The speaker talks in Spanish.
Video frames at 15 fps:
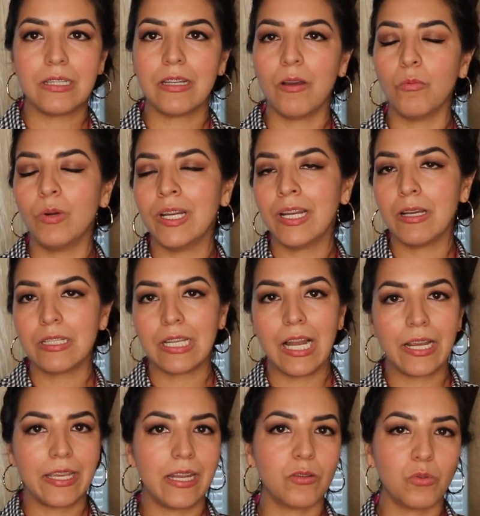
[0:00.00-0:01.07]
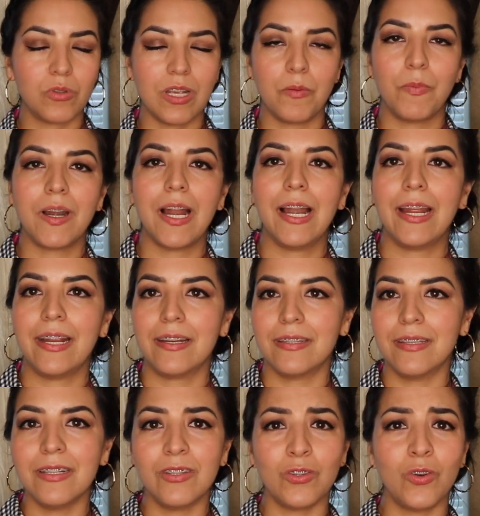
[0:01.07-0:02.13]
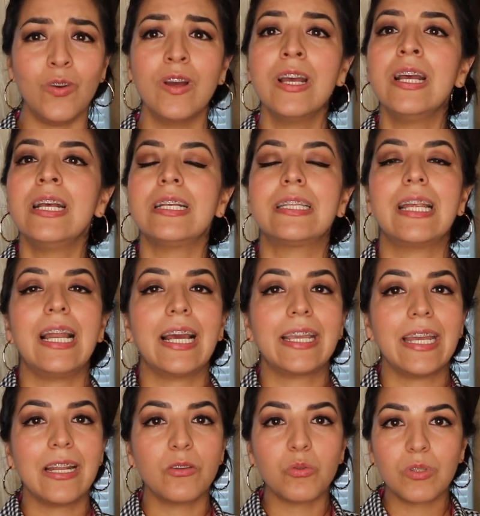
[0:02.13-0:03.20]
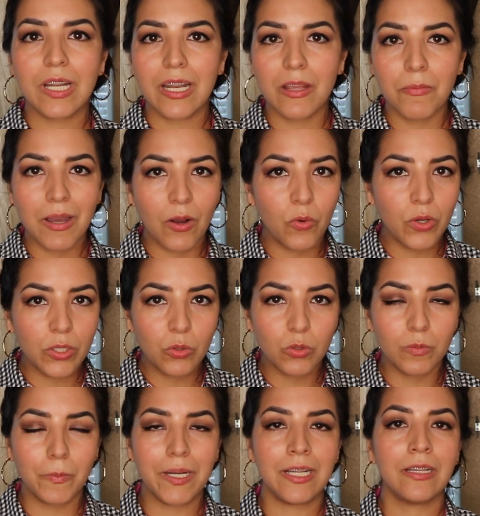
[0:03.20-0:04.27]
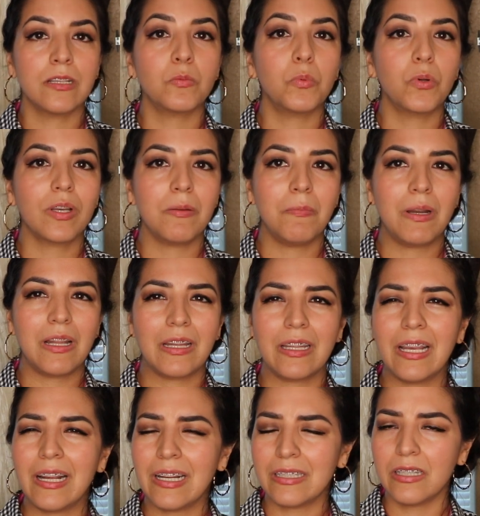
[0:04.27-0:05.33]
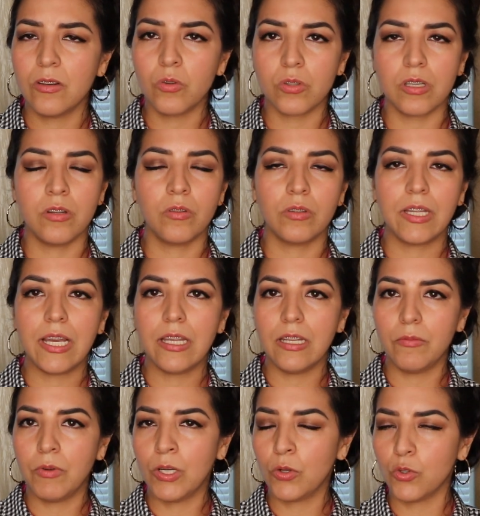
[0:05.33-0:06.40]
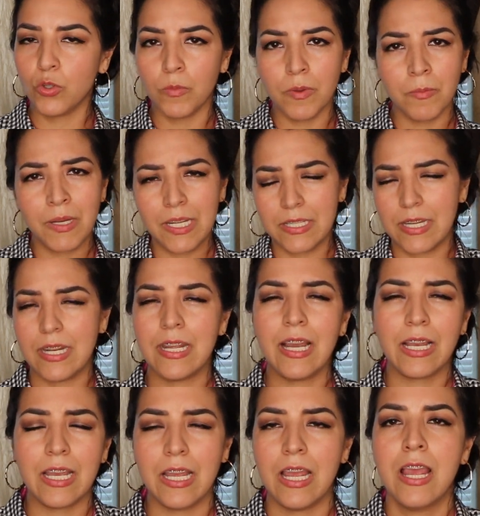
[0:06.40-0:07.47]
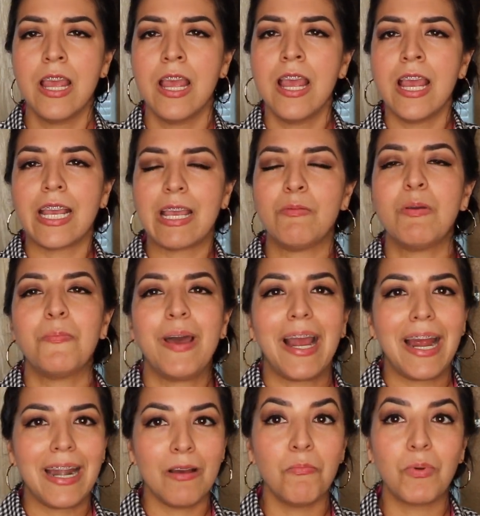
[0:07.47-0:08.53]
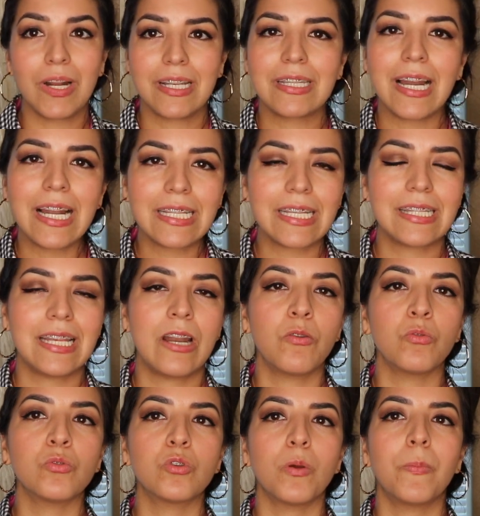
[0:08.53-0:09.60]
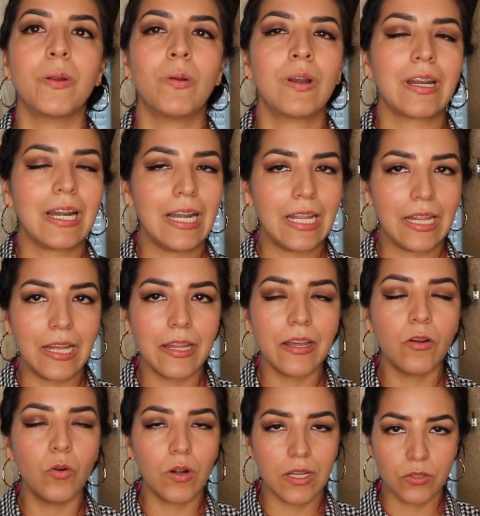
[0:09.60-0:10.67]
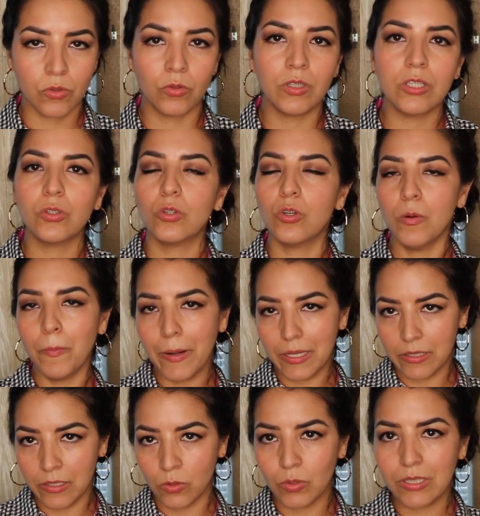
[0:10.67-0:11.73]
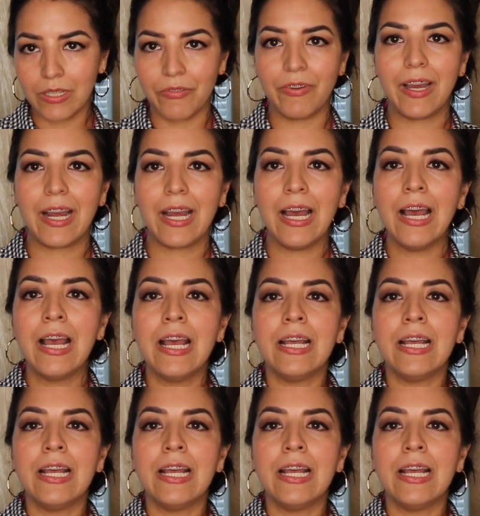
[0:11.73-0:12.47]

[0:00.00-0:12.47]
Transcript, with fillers: está buena si la quieres usar para el ejercicio, si la quieres usar debajo de tus prendas porque en verdad que casi no se nota y bueno, yo me merecería que, que me pagaran por hacerles este anuncio, pero en realidad de corazón te estoy compartiendo esta faja.